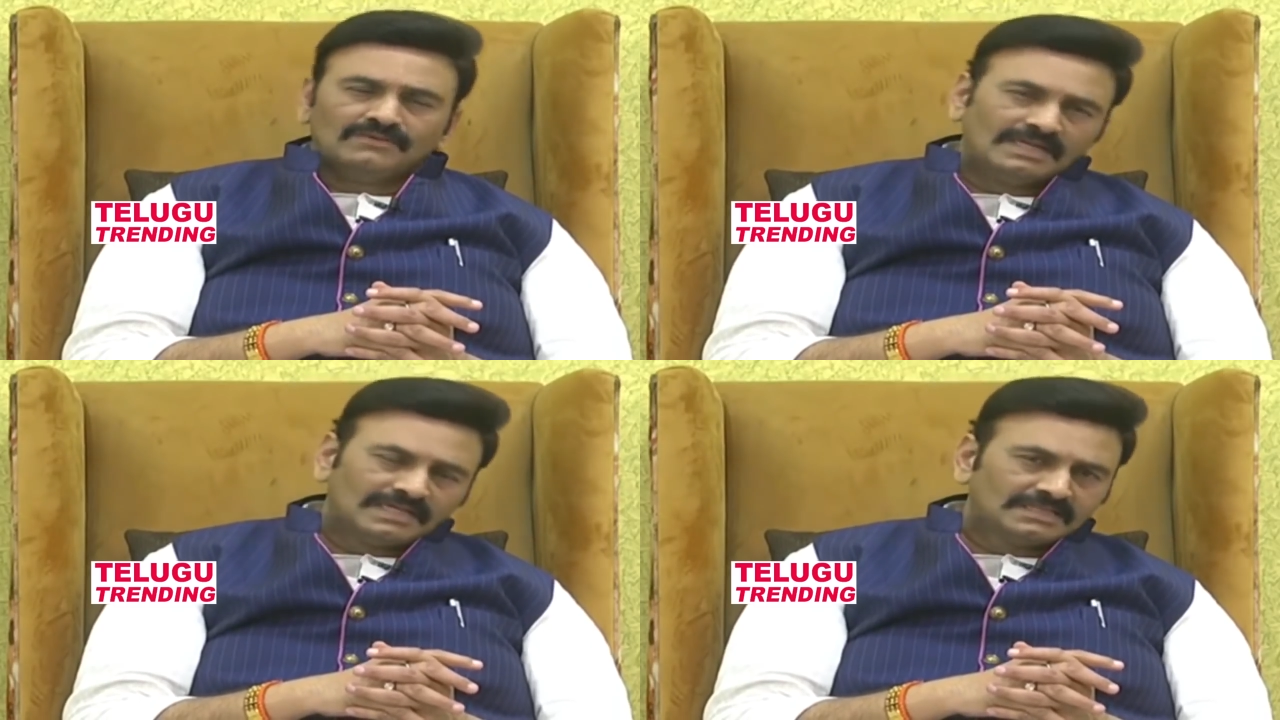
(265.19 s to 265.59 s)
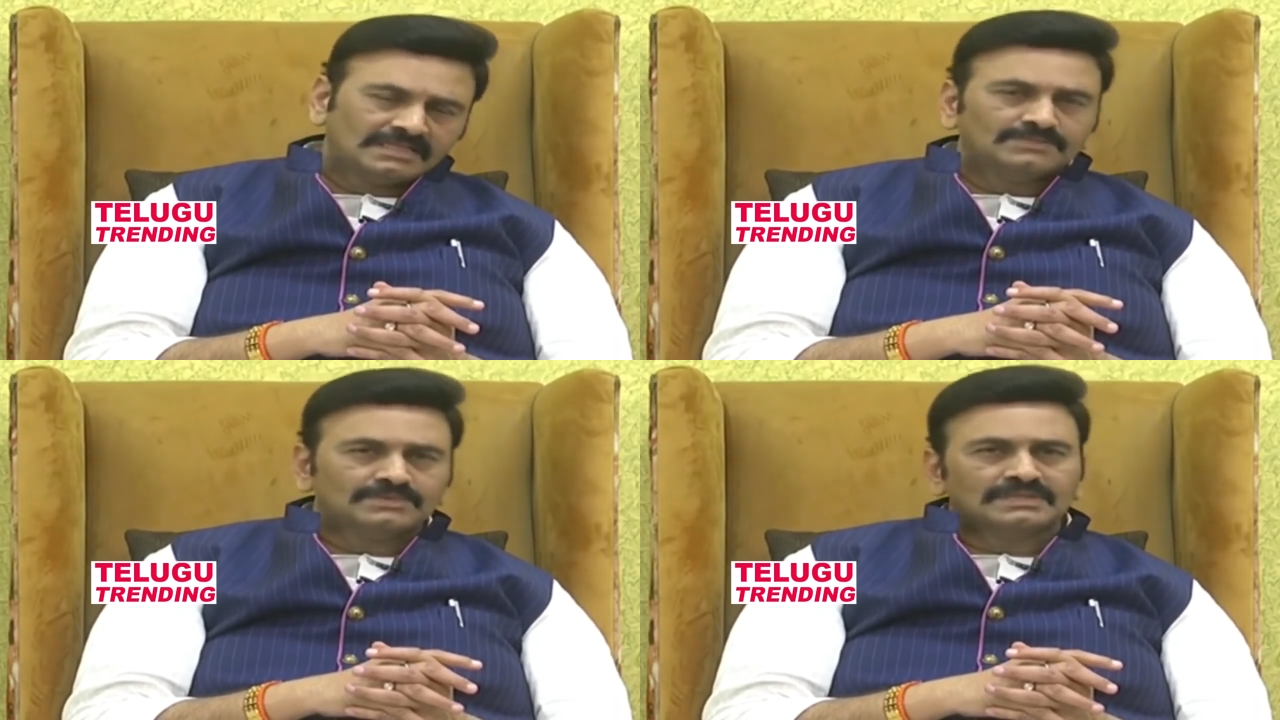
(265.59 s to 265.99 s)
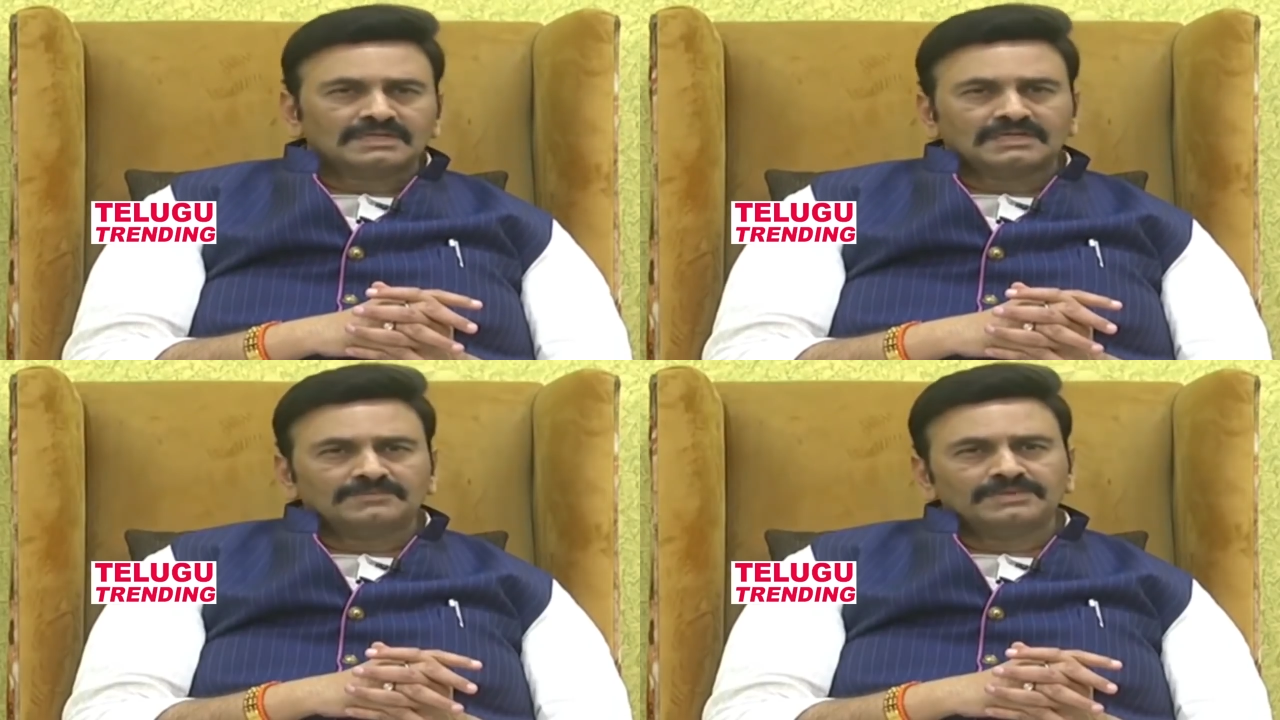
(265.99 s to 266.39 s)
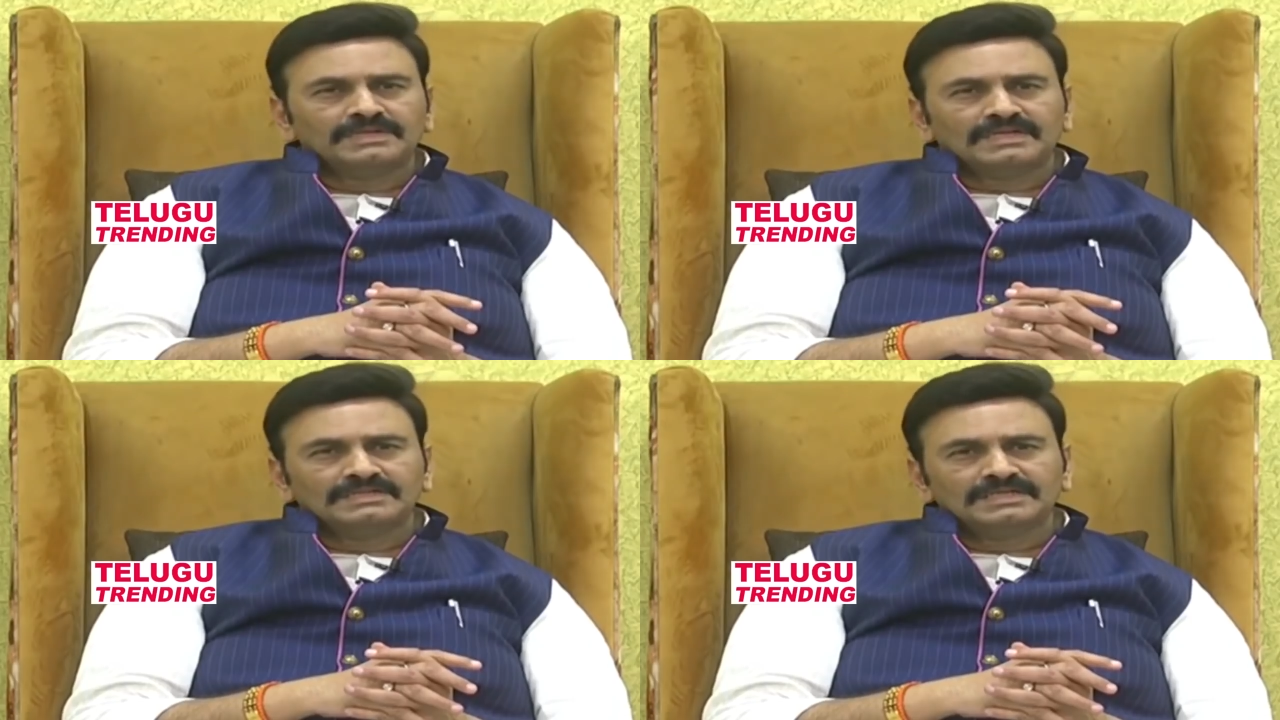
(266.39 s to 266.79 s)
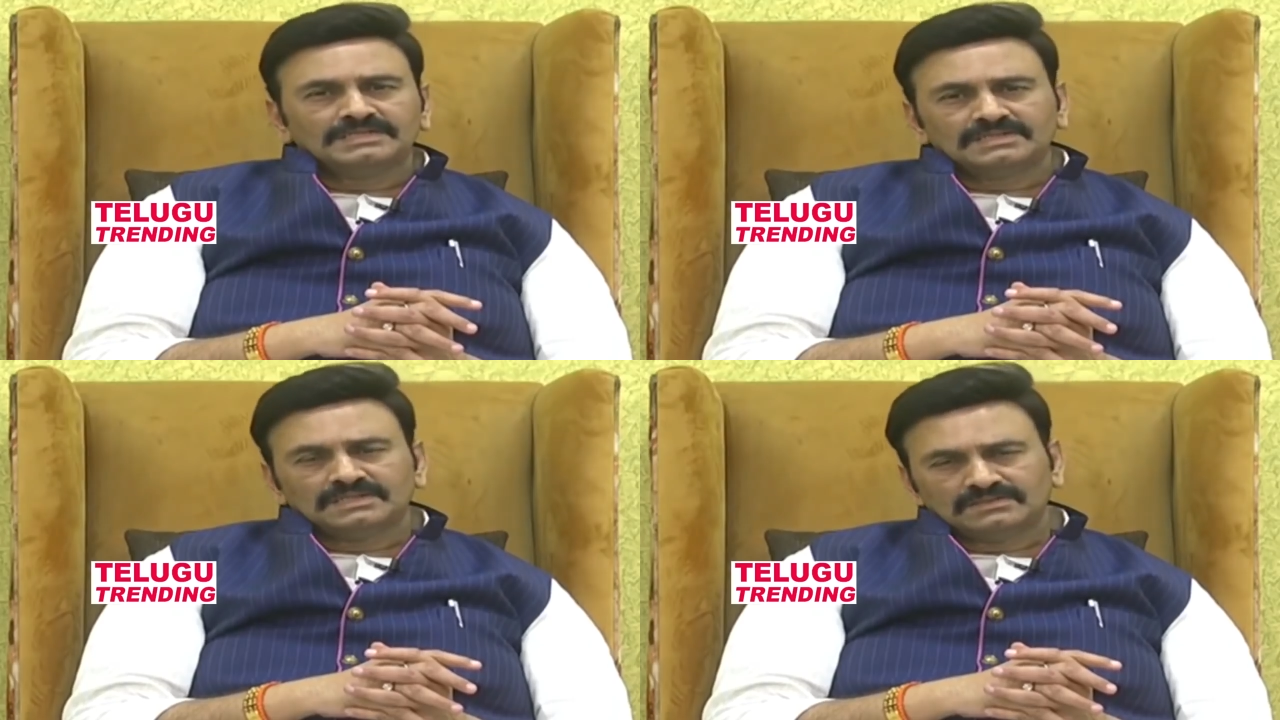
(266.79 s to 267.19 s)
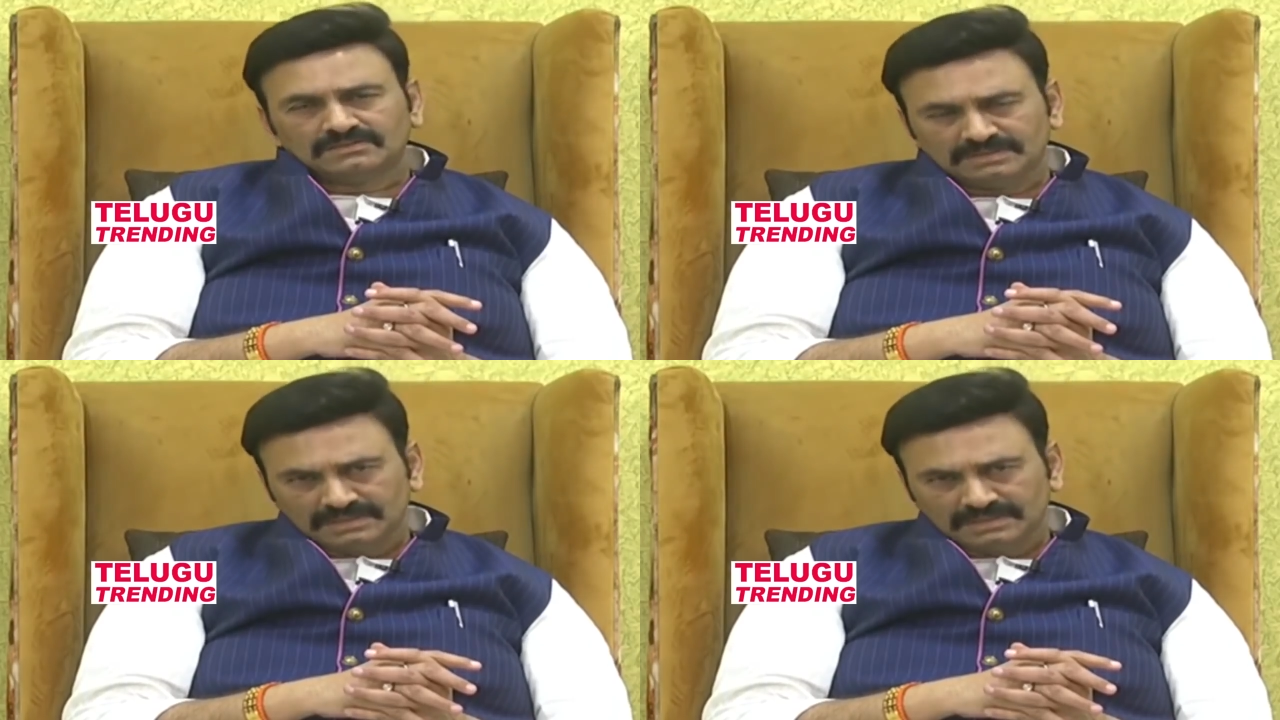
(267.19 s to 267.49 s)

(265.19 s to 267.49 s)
వాళ్ళంత అద్భుతంగా కంపెనీలు రన్ చేస్తున్నారు